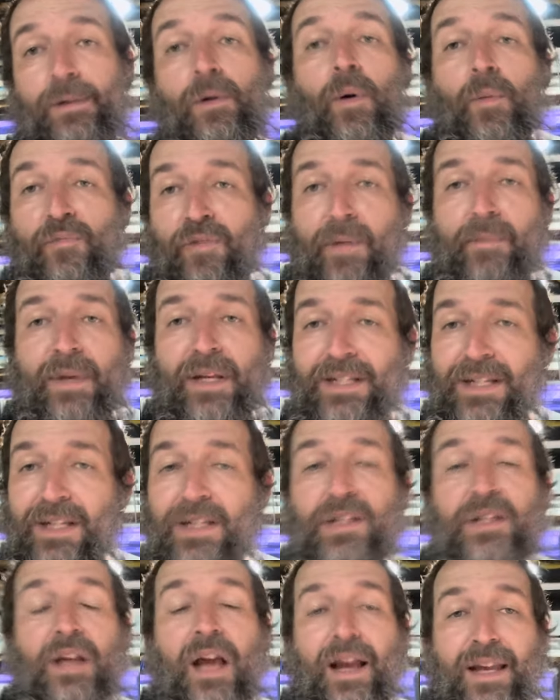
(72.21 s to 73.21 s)

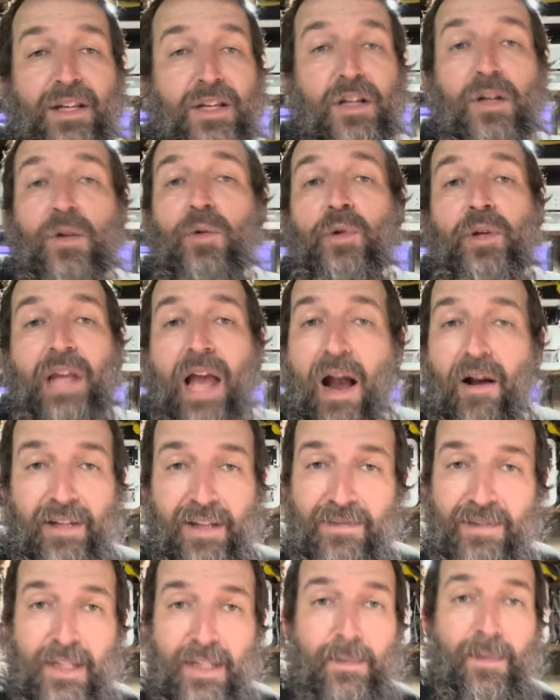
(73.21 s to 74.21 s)
obviamente, a que dilui água
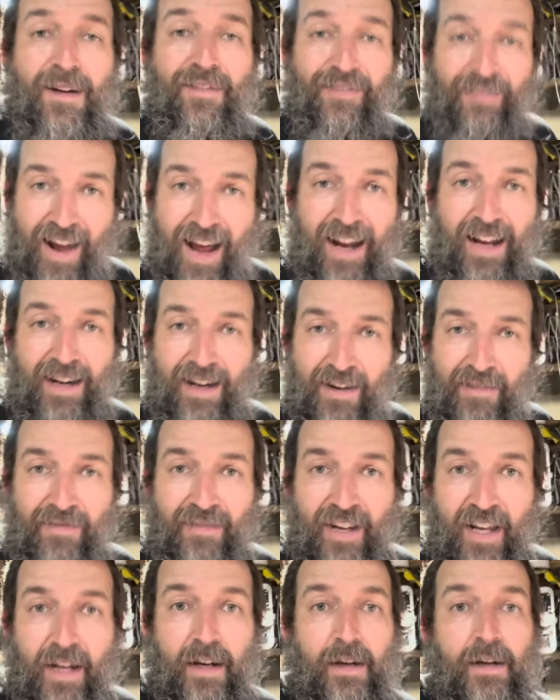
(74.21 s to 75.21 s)
deve ser mais fraca, né,
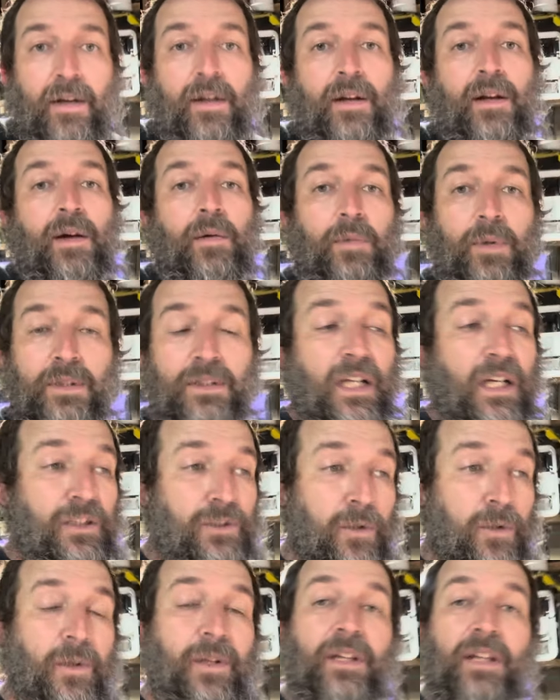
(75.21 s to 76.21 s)
fera? Por isso que ela
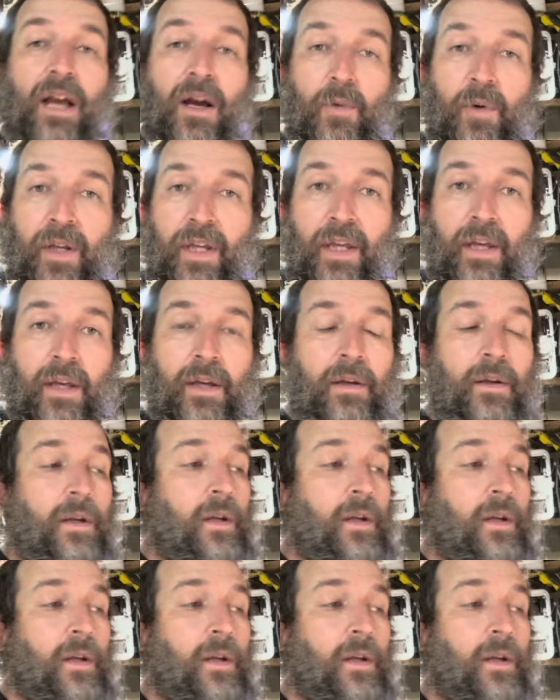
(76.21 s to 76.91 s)
dilui em aguinha.